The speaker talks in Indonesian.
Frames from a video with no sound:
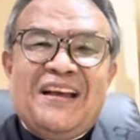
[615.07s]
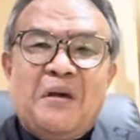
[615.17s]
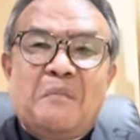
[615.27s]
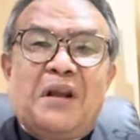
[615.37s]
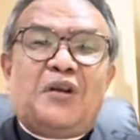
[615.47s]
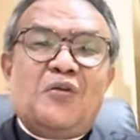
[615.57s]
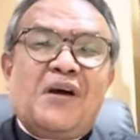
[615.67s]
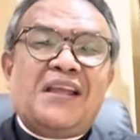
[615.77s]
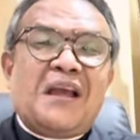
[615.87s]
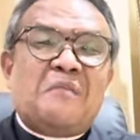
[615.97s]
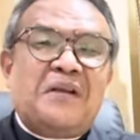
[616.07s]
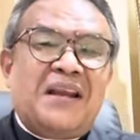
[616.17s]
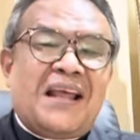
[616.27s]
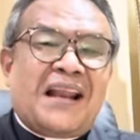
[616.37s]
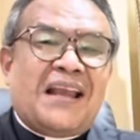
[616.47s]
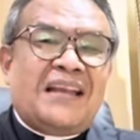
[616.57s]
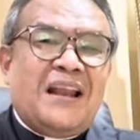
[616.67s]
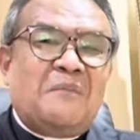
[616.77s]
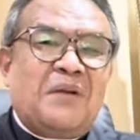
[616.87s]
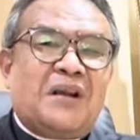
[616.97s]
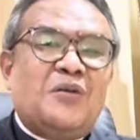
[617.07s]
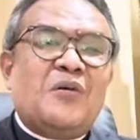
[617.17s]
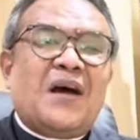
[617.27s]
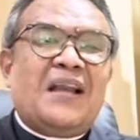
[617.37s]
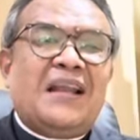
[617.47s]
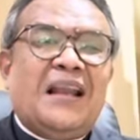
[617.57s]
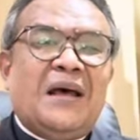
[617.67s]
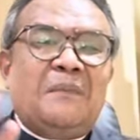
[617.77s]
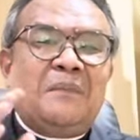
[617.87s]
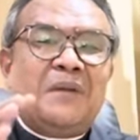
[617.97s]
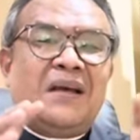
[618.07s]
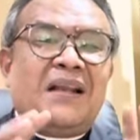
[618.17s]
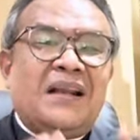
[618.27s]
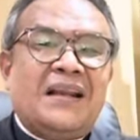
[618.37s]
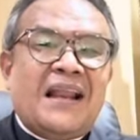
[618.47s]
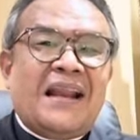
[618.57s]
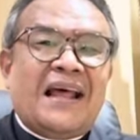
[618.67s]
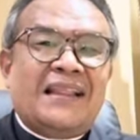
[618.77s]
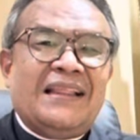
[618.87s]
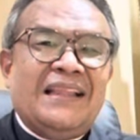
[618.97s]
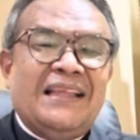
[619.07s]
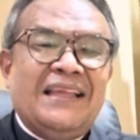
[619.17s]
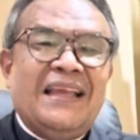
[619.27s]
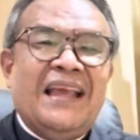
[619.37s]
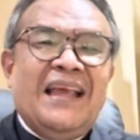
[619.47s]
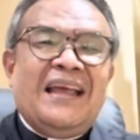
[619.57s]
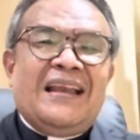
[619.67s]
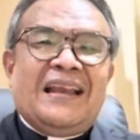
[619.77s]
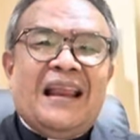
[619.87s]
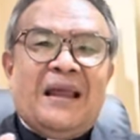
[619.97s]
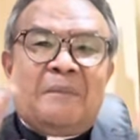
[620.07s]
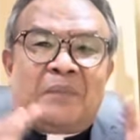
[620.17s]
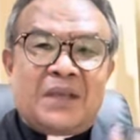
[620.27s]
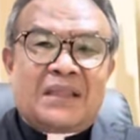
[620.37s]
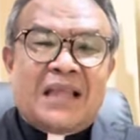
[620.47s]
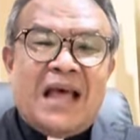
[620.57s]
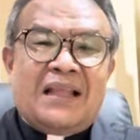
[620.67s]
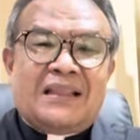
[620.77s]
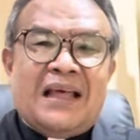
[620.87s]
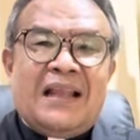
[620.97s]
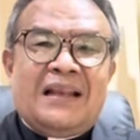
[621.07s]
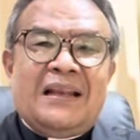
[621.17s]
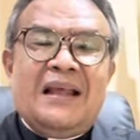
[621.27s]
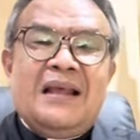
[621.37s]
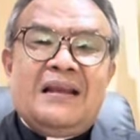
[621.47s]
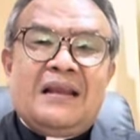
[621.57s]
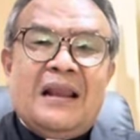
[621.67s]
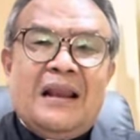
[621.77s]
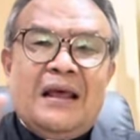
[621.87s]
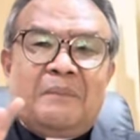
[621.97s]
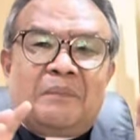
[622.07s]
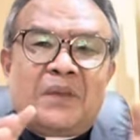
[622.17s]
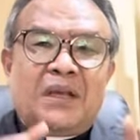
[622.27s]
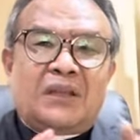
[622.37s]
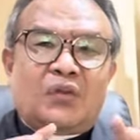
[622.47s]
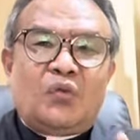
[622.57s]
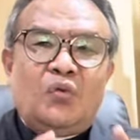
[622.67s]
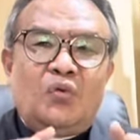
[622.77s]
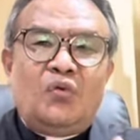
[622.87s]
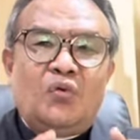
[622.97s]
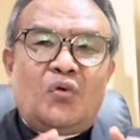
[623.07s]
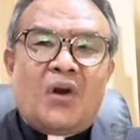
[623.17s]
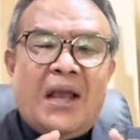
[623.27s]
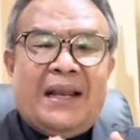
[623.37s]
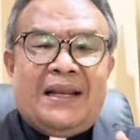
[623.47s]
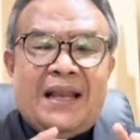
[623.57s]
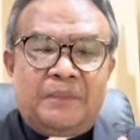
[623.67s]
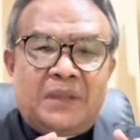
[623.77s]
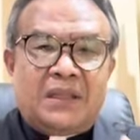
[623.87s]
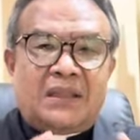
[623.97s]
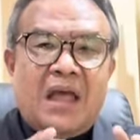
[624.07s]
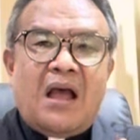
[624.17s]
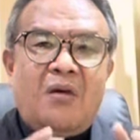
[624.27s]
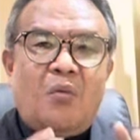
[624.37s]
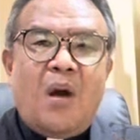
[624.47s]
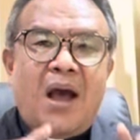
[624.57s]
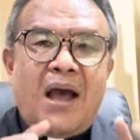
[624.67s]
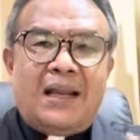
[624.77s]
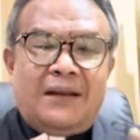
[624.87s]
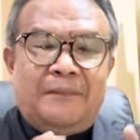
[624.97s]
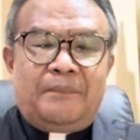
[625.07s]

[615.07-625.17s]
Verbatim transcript: Berdoa yang benar adalah berdoa dalam kerendahan hati, dalam ketaatan, dalam ketundukan, ya, ketakwaan,